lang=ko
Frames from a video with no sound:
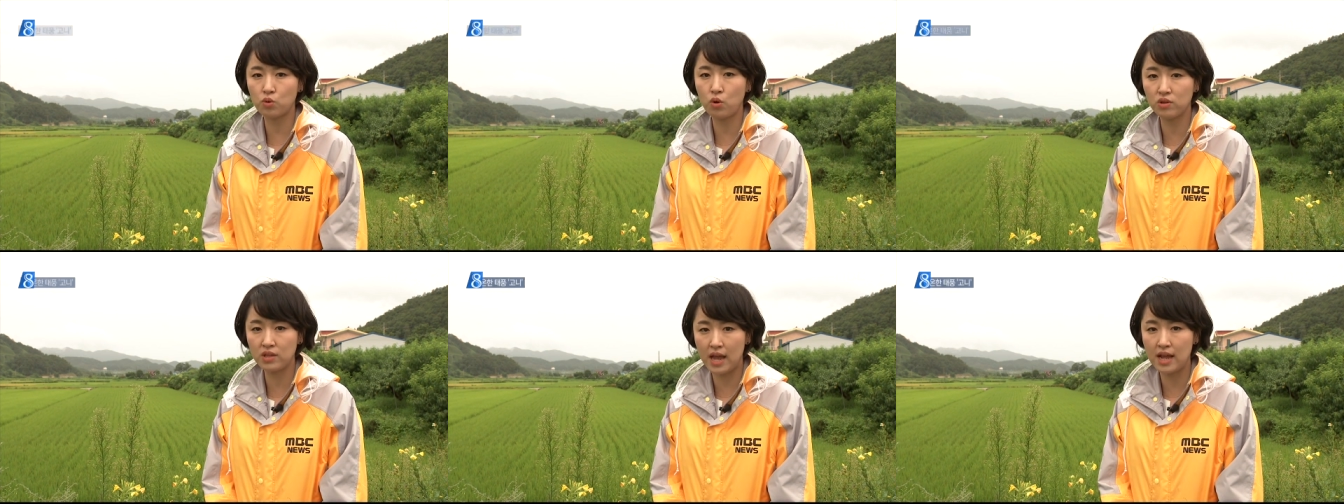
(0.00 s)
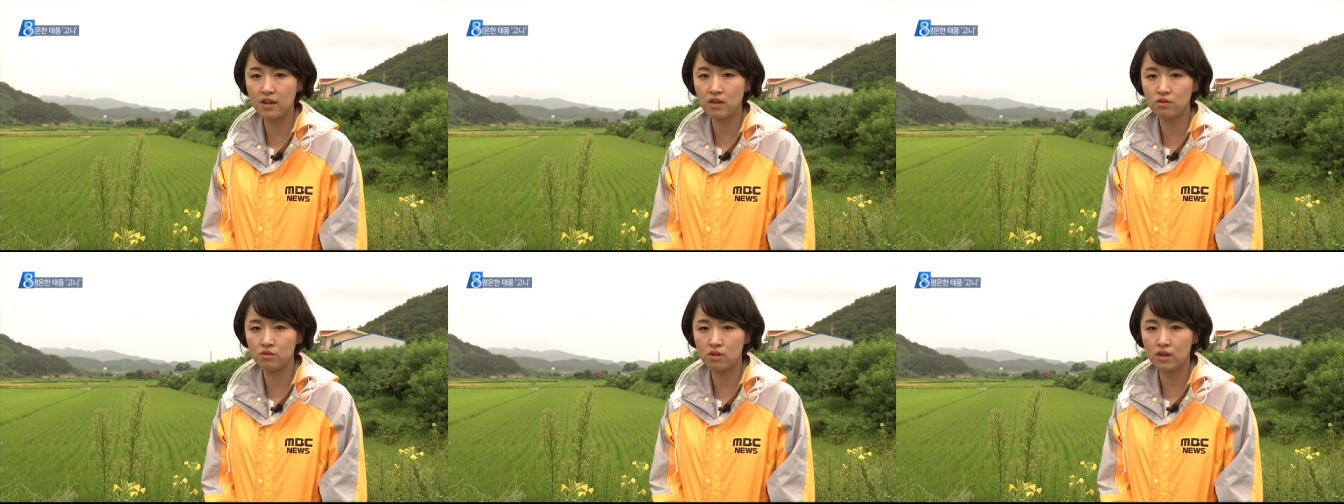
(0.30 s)
더
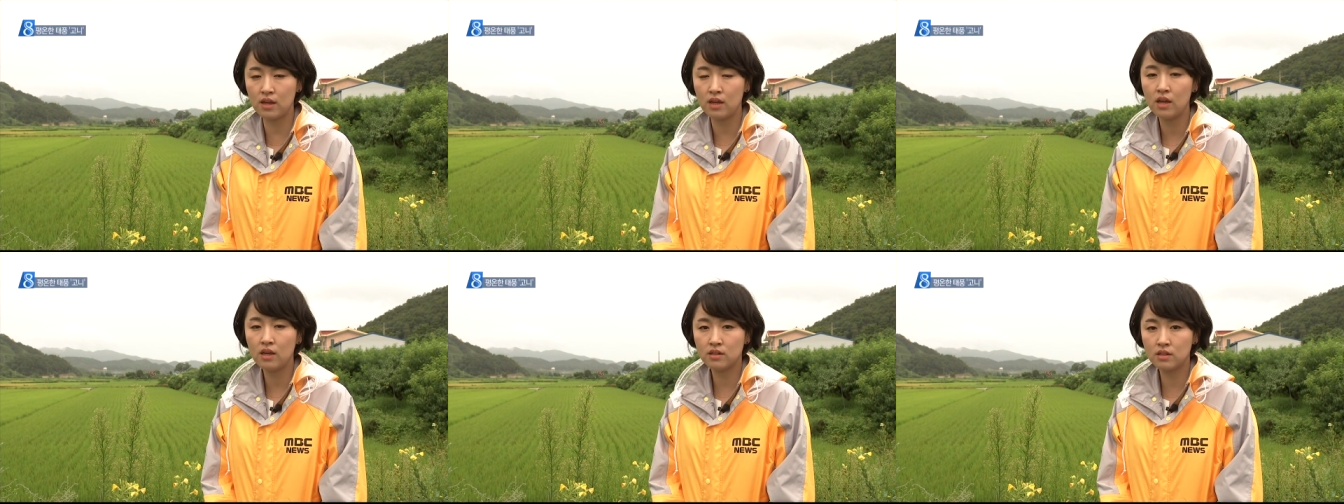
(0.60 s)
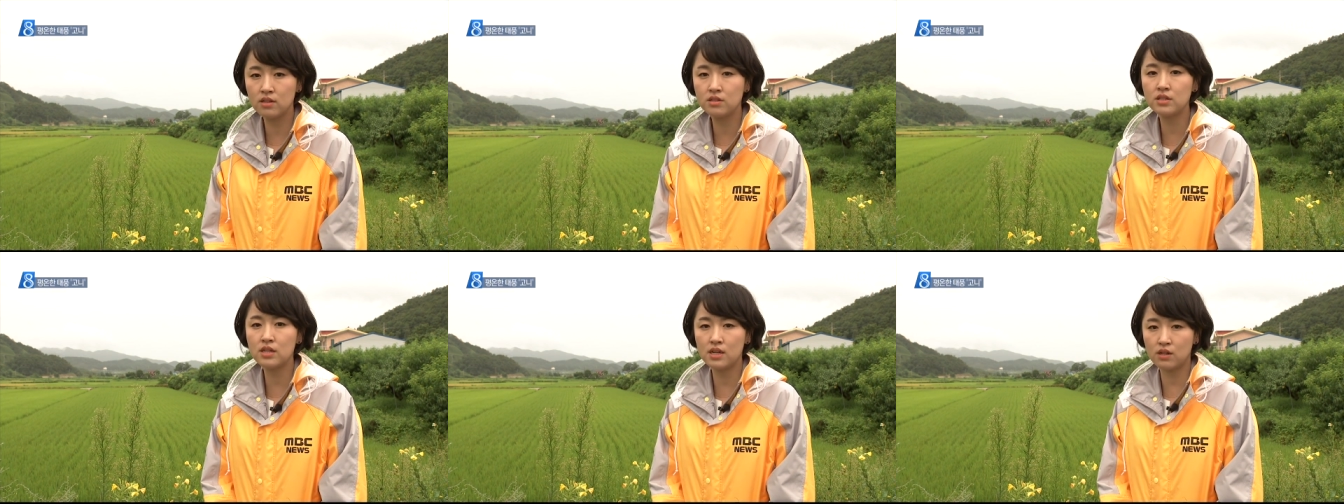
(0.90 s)
내린 뒤
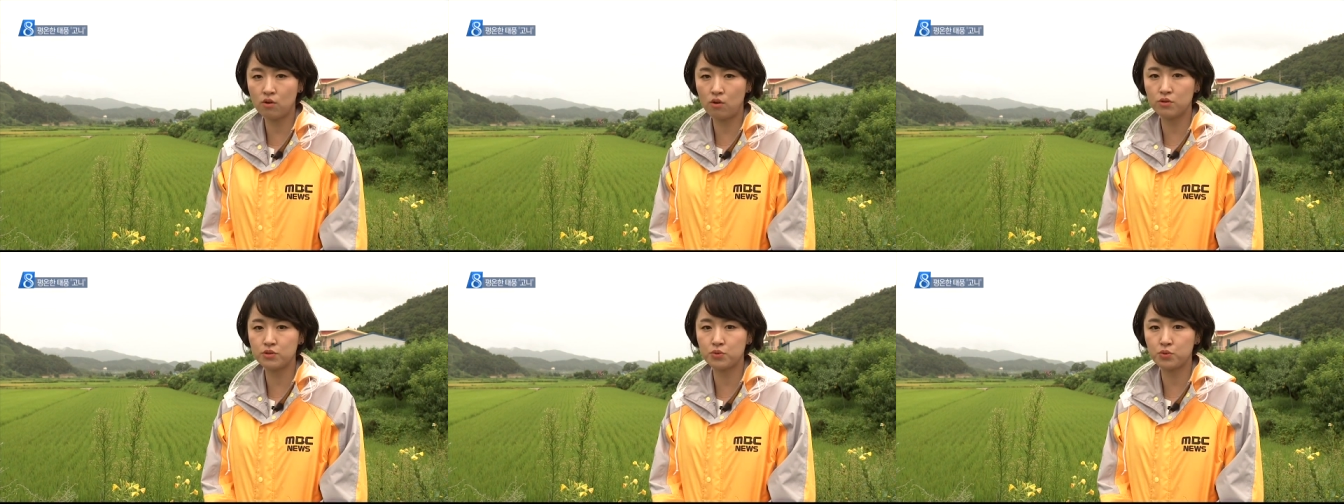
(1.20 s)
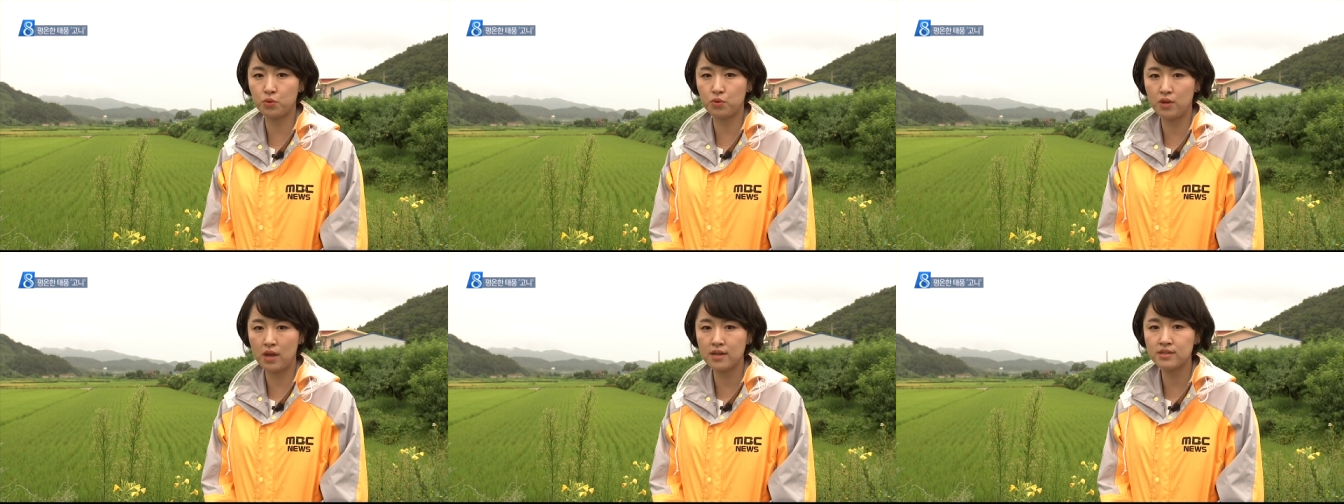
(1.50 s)
그칠
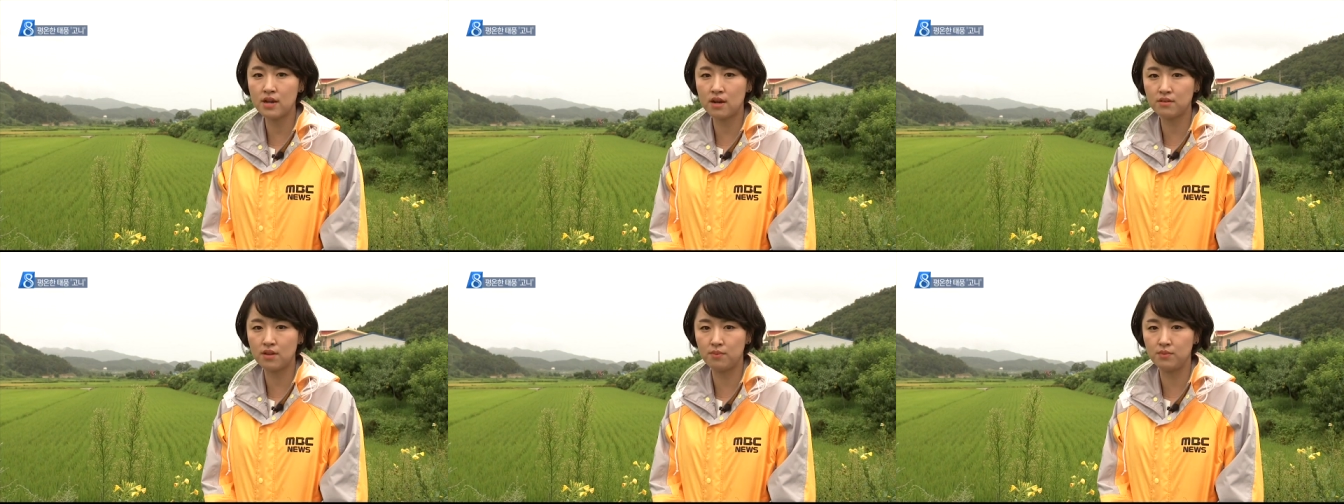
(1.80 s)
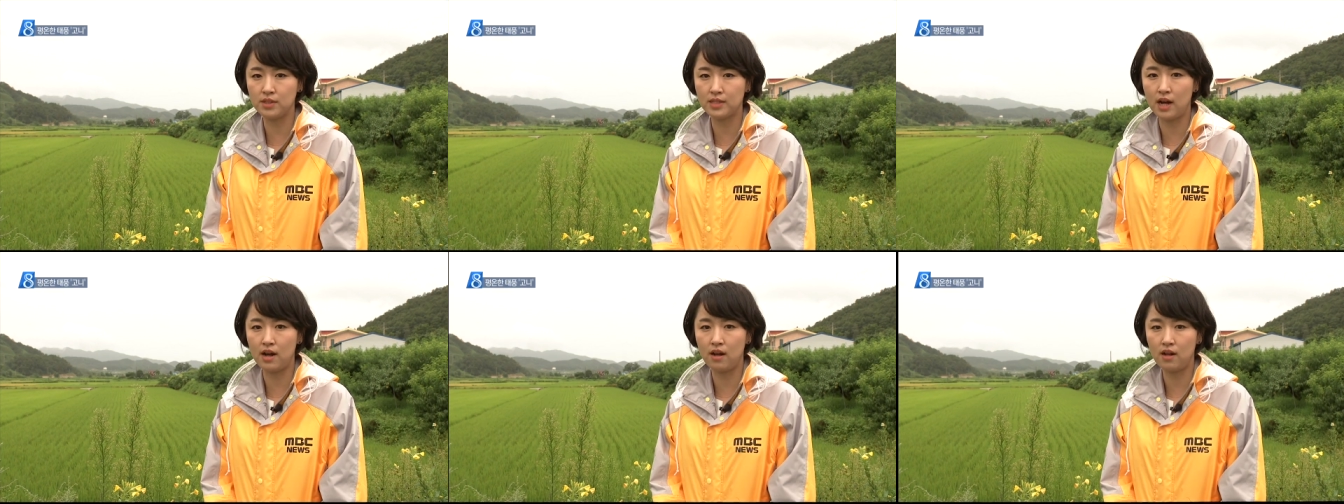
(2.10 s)
것으로
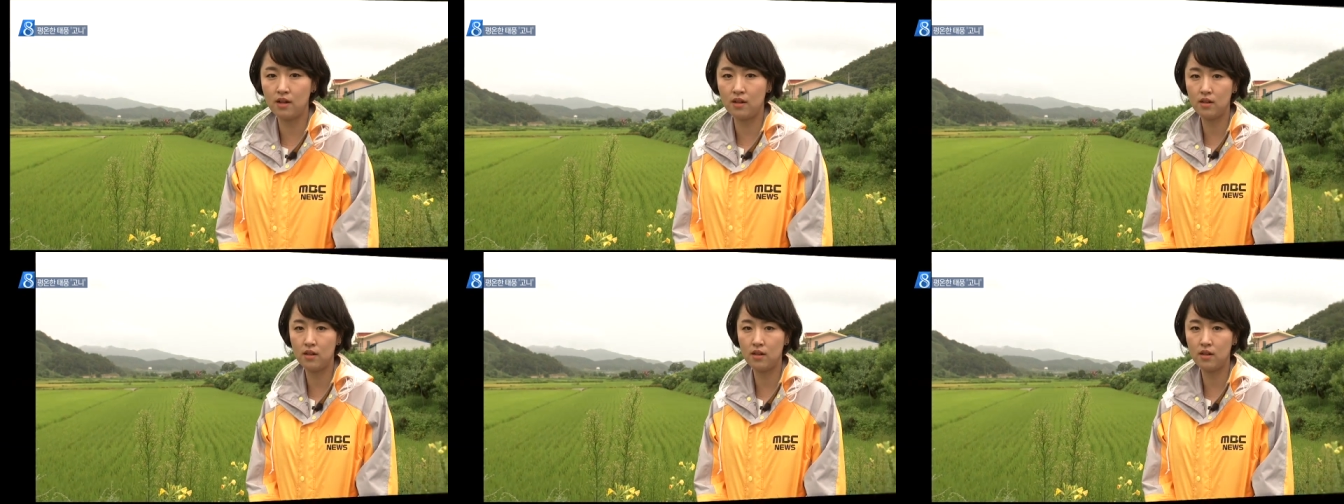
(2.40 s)
예상됩니다.